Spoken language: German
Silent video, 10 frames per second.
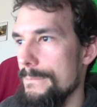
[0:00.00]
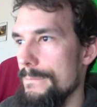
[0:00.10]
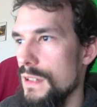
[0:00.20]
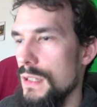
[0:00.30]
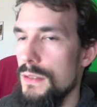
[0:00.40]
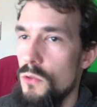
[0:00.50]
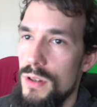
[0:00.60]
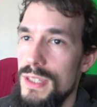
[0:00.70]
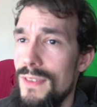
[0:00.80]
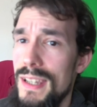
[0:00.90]
wenn jetzt
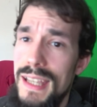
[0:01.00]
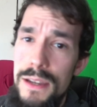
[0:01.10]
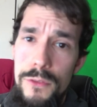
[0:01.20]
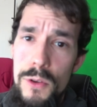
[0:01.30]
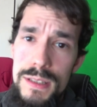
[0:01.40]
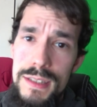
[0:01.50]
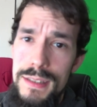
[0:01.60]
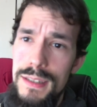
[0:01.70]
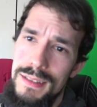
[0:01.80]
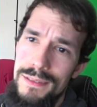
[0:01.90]
noch zwei, drei Folgen
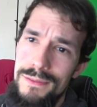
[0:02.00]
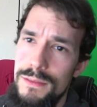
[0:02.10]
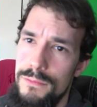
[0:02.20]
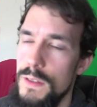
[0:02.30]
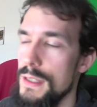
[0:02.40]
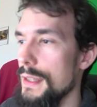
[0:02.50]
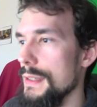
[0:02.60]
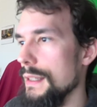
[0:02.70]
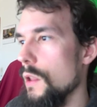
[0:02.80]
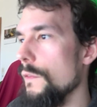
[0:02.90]
nicht gehen, dann wird es
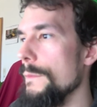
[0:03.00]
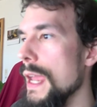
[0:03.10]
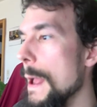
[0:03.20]
anders laufen.